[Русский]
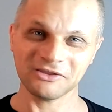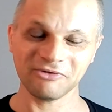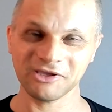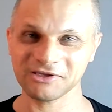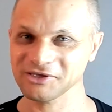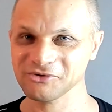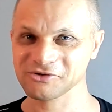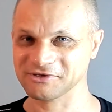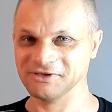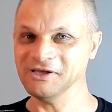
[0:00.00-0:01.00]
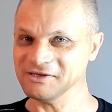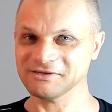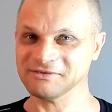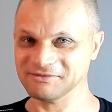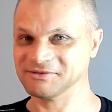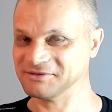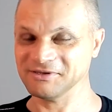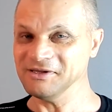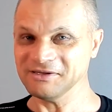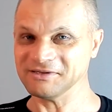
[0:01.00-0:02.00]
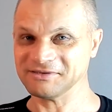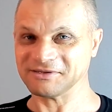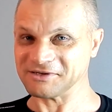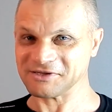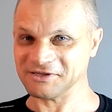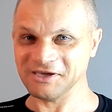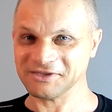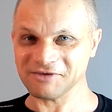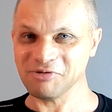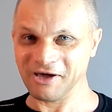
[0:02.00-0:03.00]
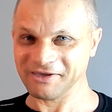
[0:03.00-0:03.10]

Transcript: твоя девушка страшнее тебя,